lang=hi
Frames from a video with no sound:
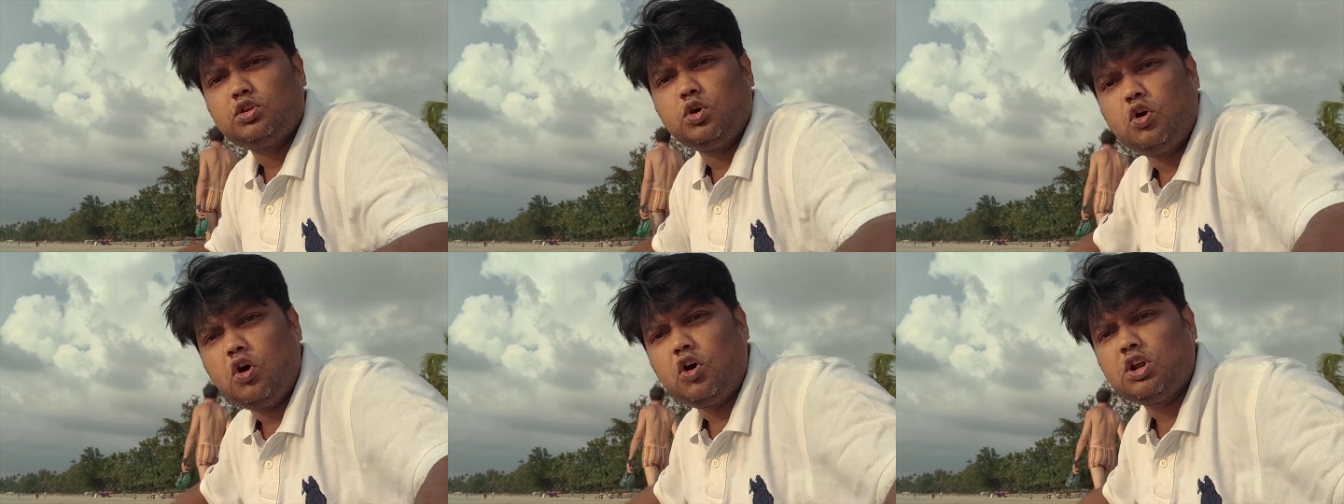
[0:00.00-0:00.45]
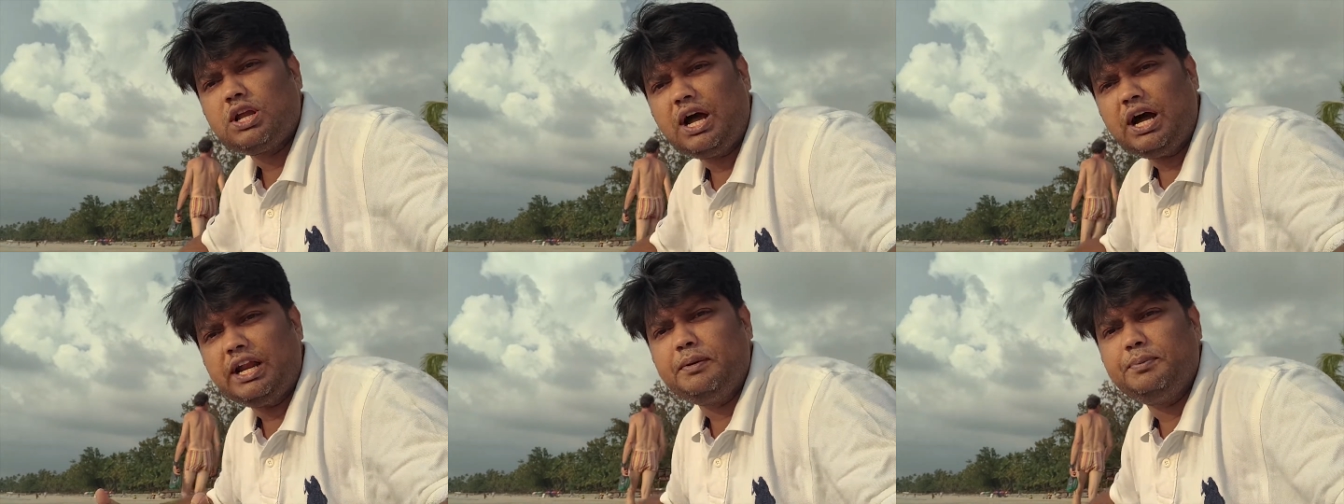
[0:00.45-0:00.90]
तो और
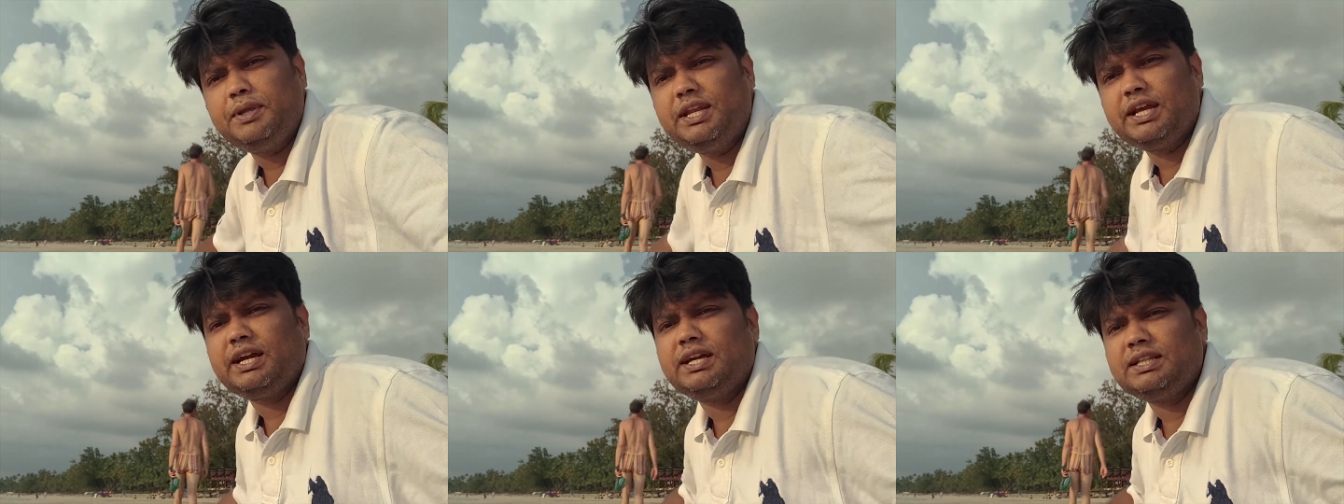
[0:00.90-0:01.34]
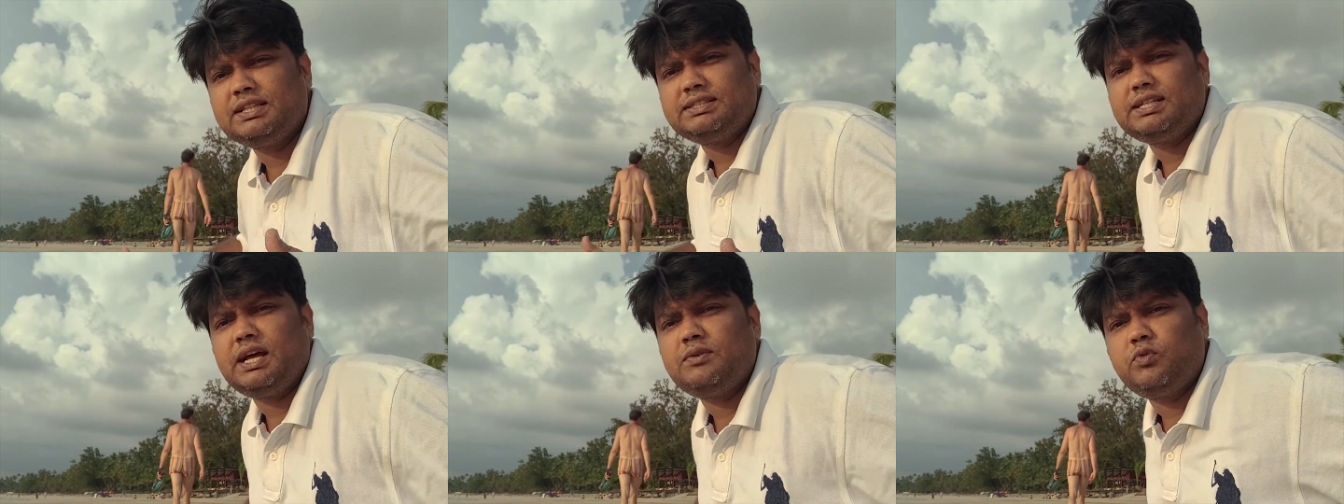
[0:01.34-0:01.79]
खाने पीने का
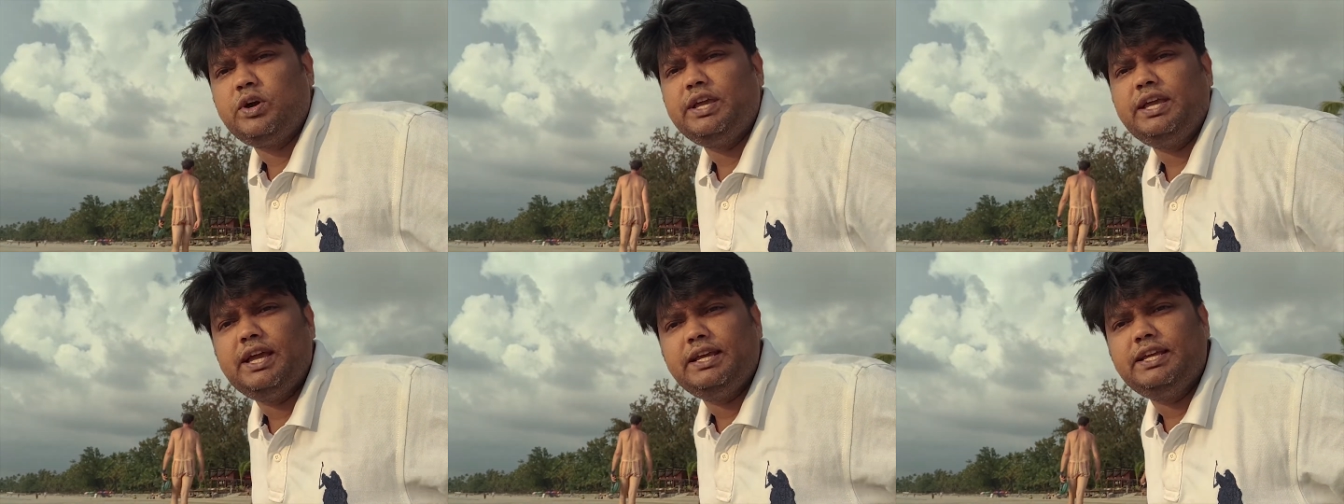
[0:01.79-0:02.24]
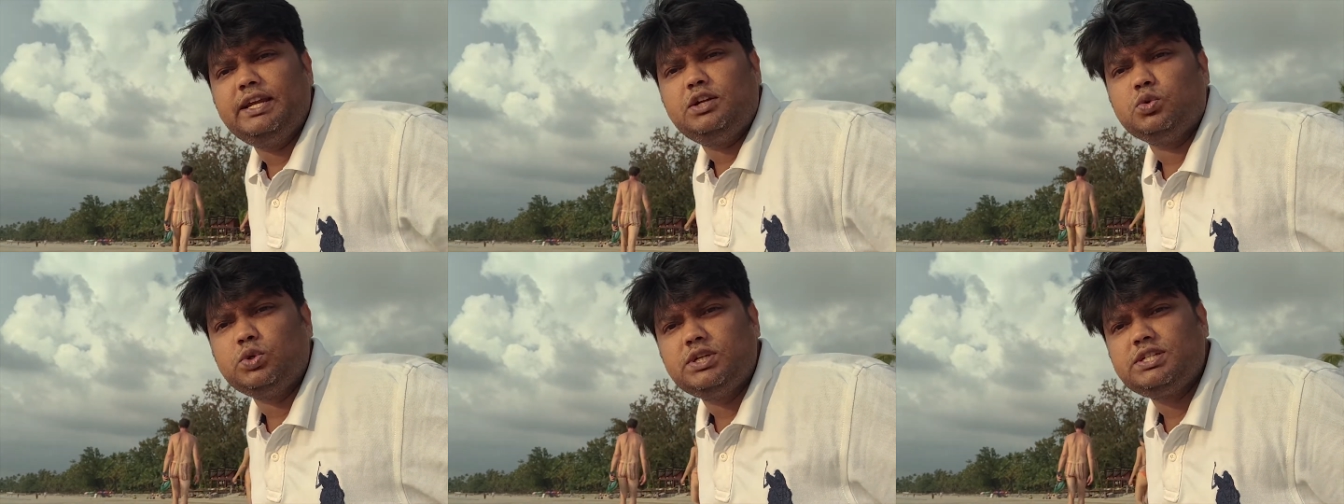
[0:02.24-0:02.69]
इंतज़ाम वही है ये
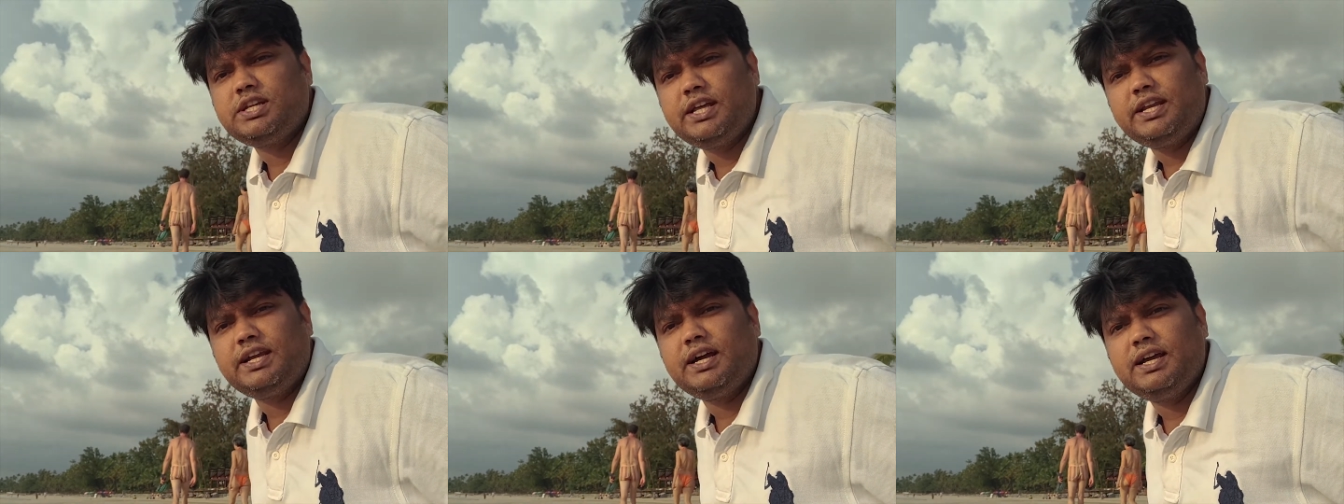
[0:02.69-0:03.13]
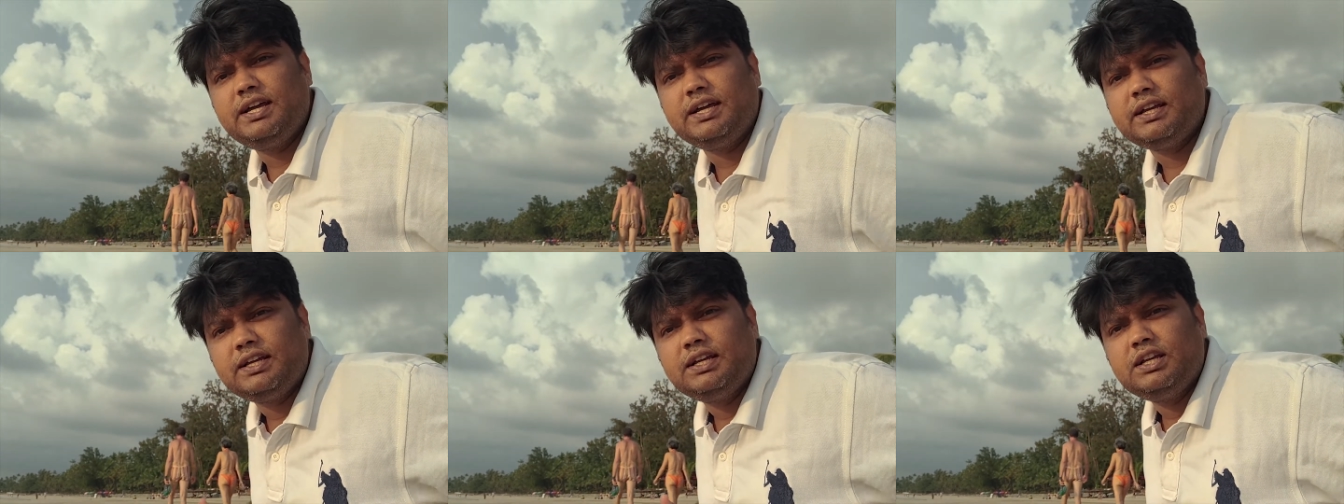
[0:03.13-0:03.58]
टूरिस्ट एरिया
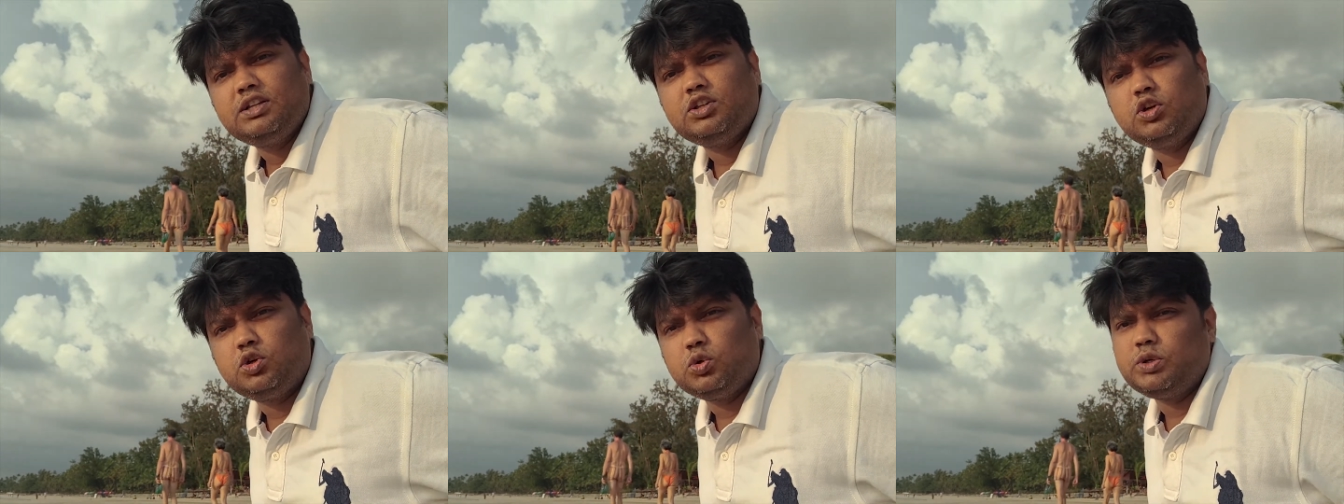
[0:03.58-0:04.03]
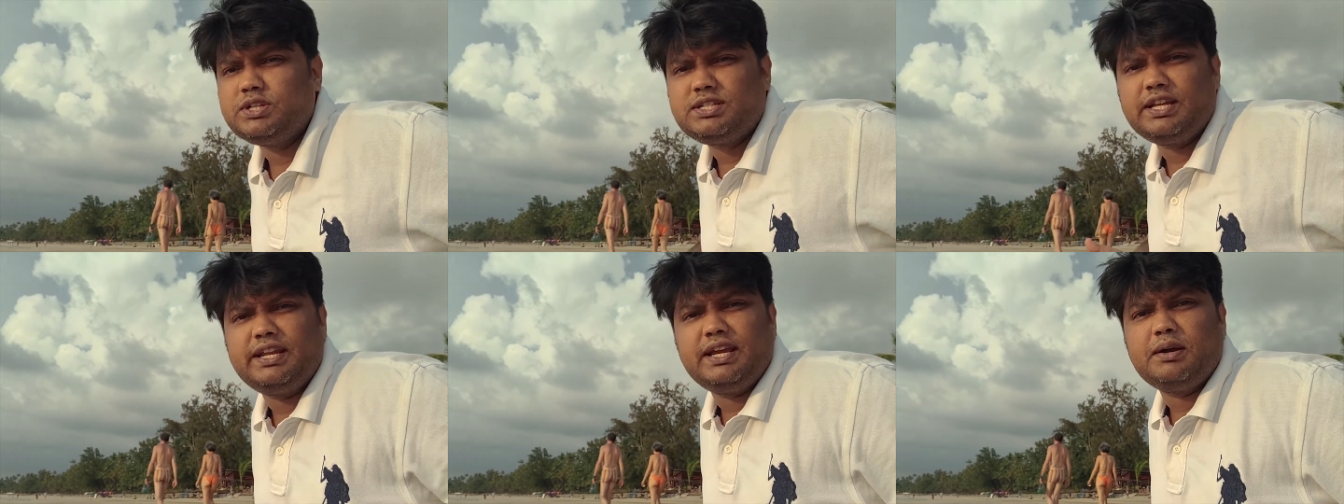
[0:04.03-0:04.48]
है तो
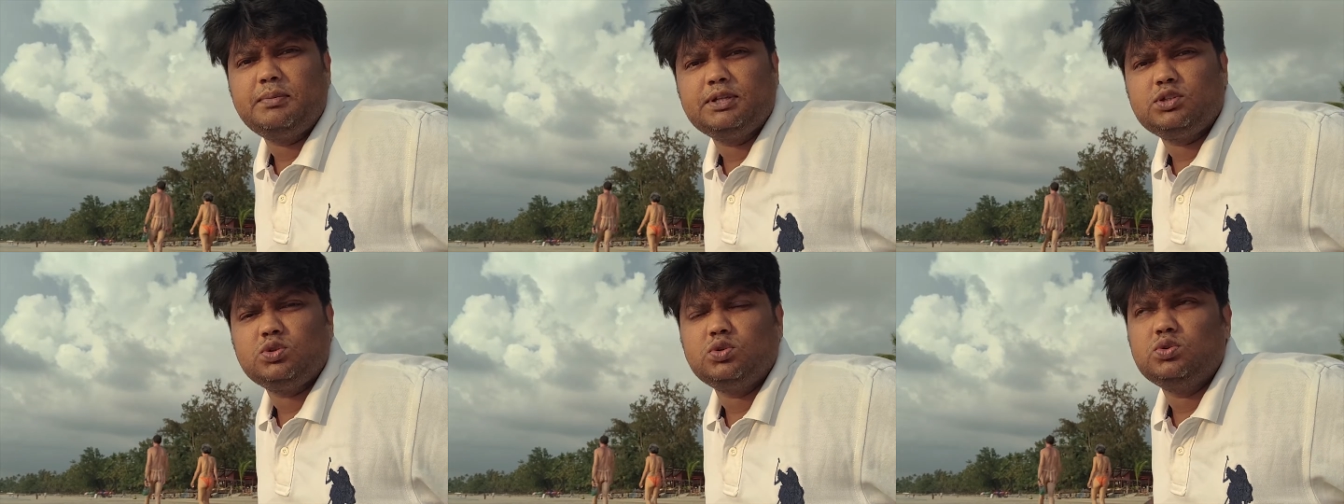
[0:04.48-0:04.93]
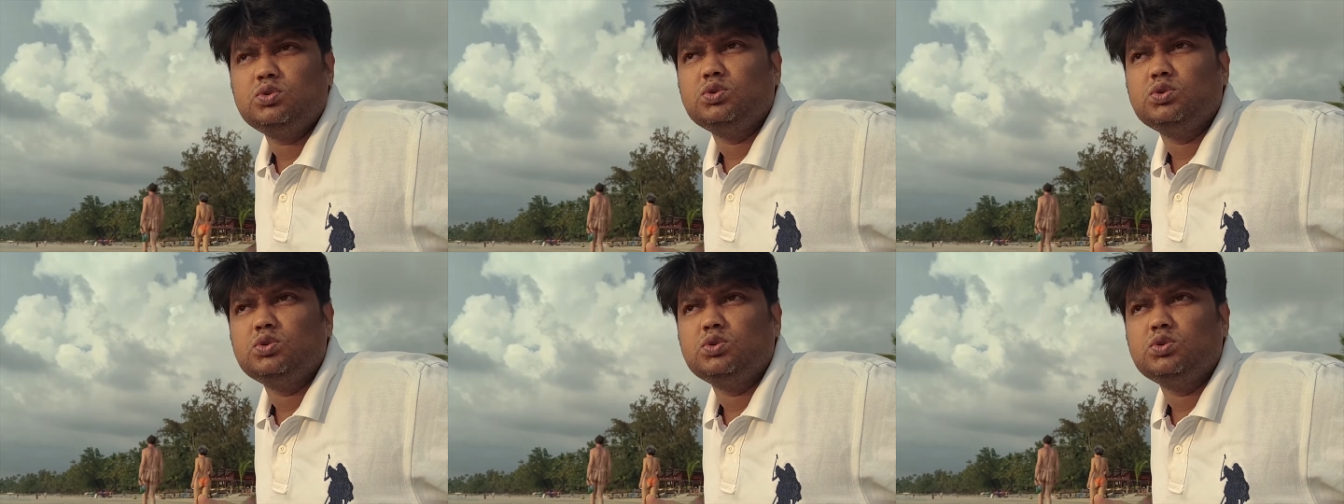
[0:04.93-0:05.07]
टूरिस्ट एरिया में तो